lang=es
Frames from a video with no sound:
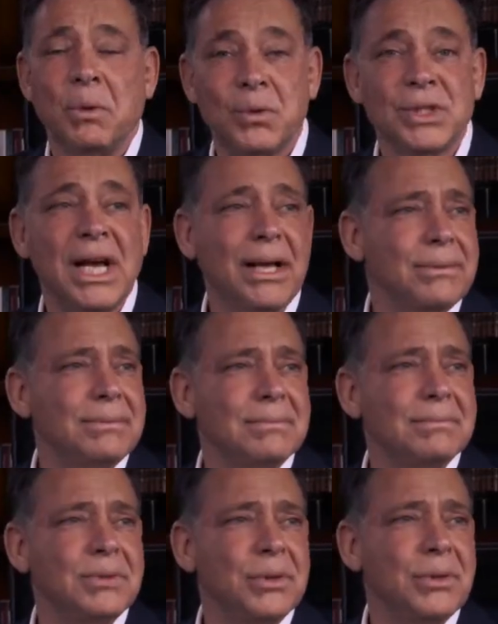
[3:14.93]
juzgado,
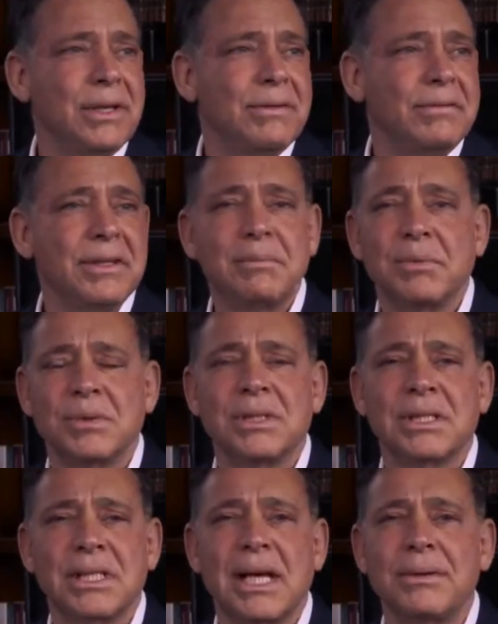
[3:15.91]
yo ya fui
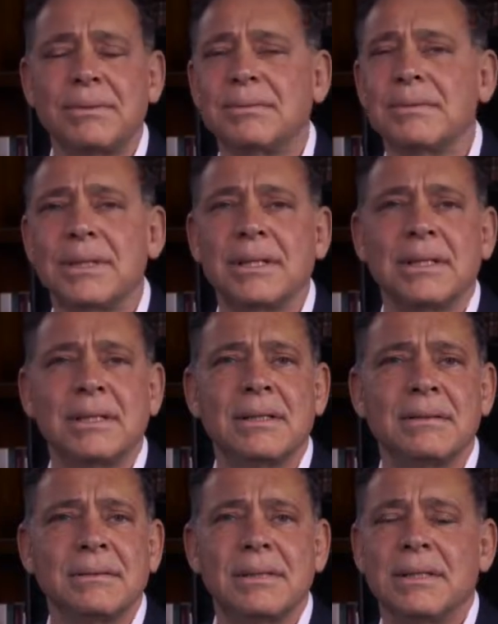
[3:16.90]
procesado
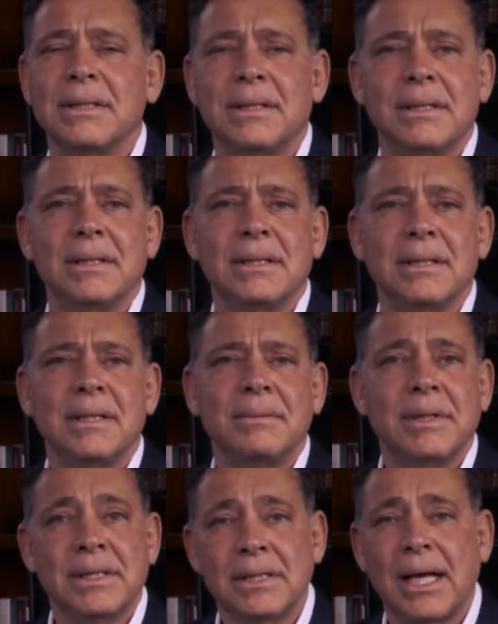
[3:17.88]
en, en
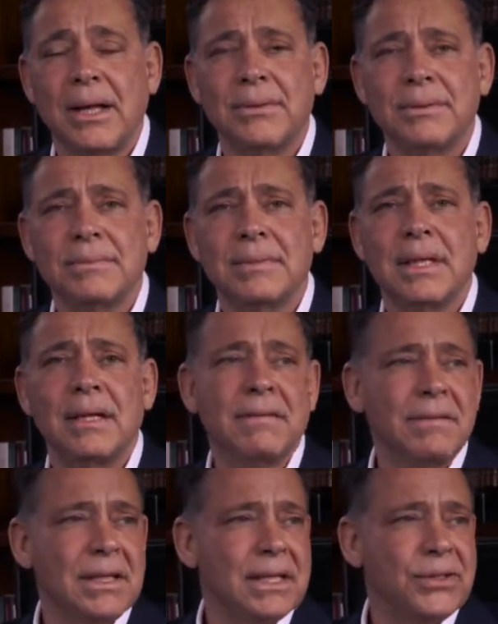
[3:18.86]
mi estado, en la
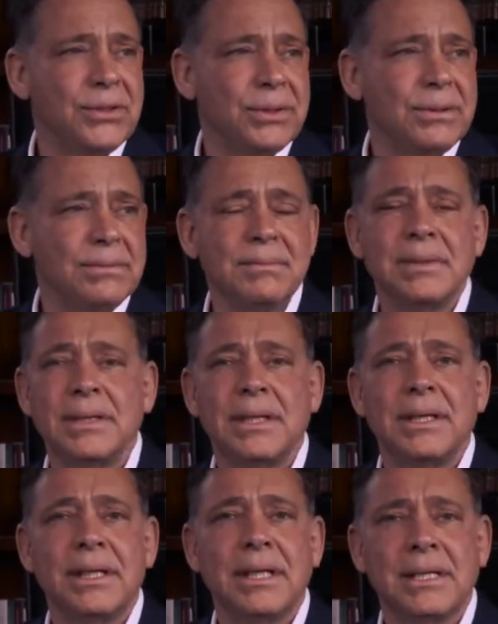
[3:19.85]
federación,
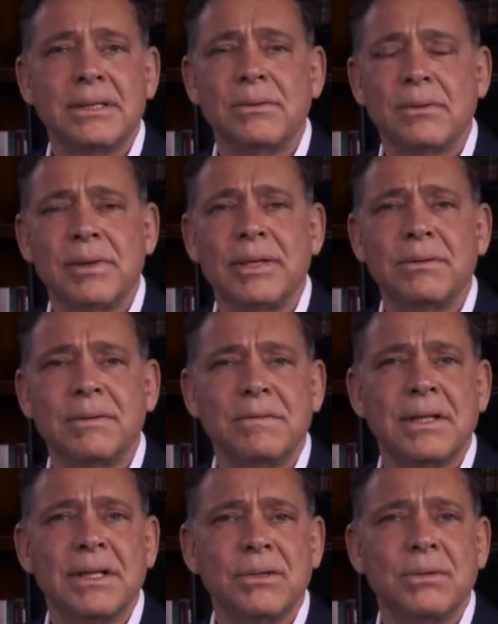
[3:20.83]
y en este momento
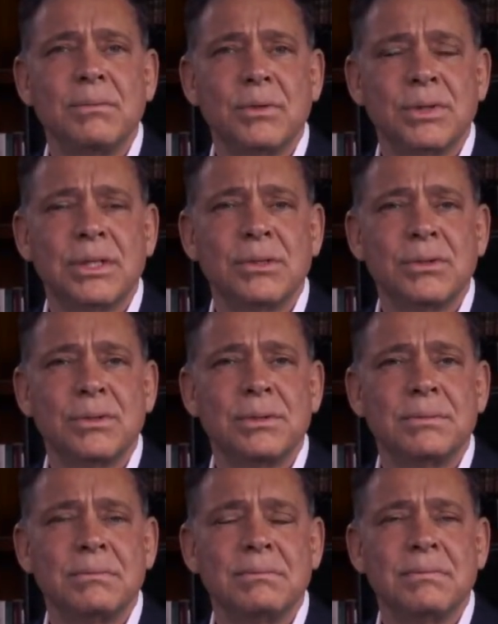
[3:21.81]
enfrento un
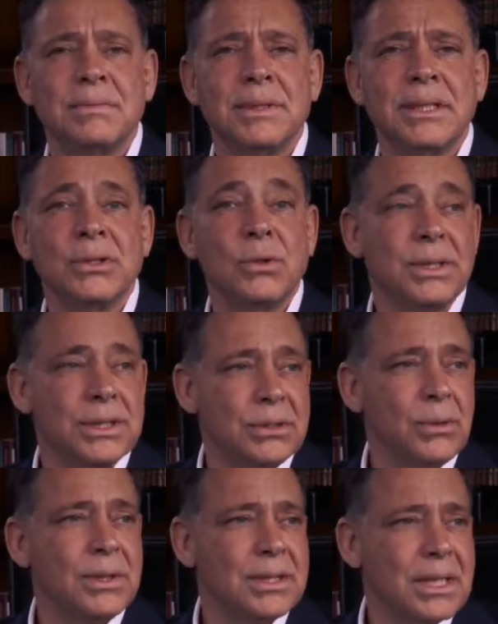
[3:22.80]
proceso de
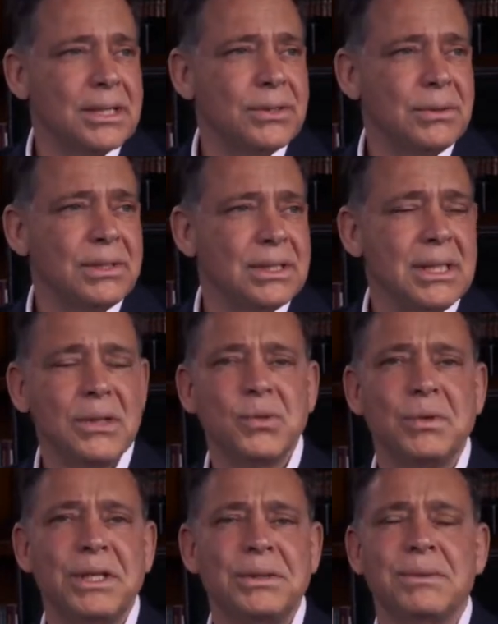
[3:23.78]
solicitud de extradición de Estados
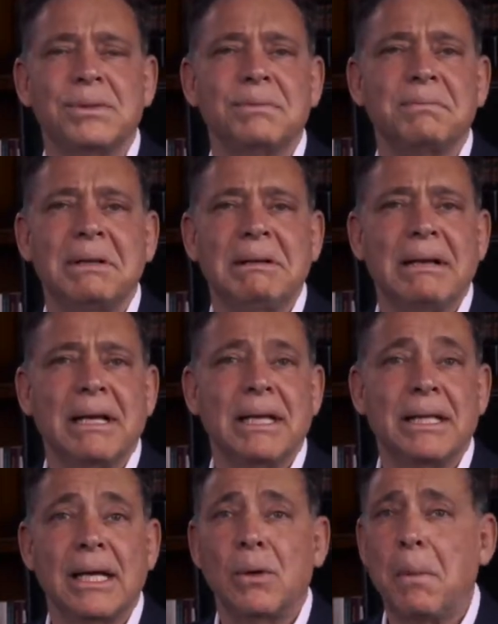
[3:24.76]
Unidos, que
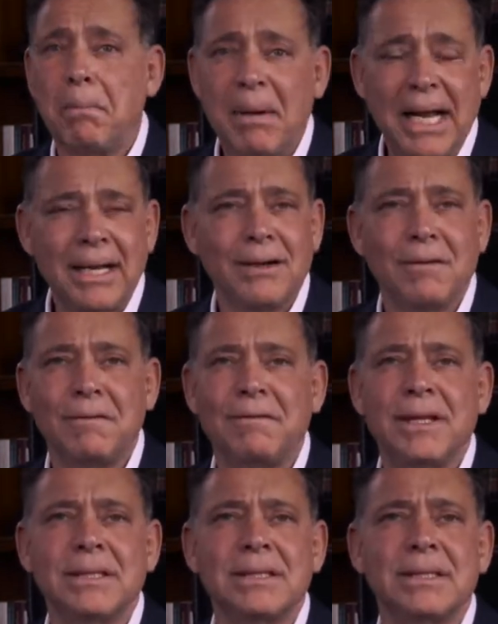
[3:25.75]
tengo plena
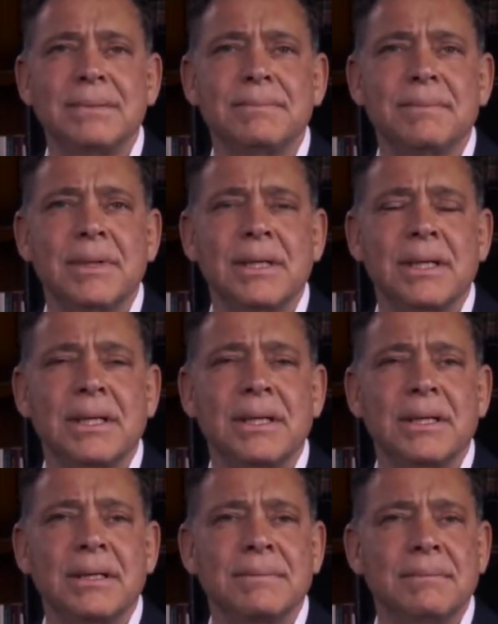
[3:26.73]
confianza de
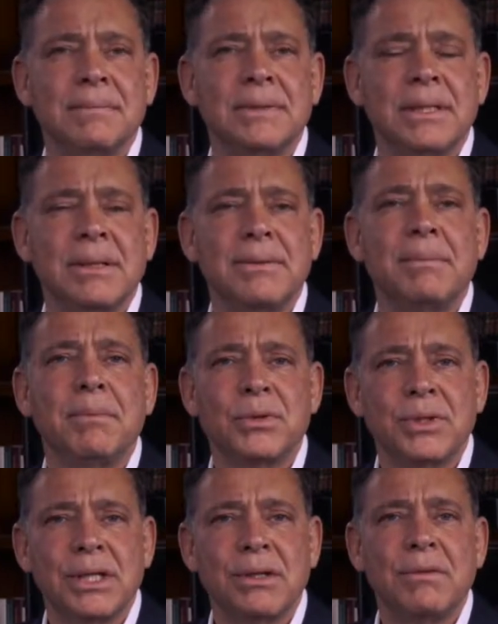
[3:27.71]
que se va a
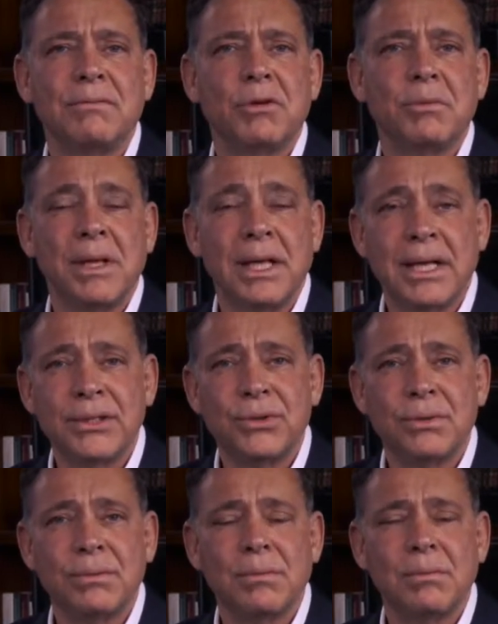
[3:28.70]
proceder conforme a derecho.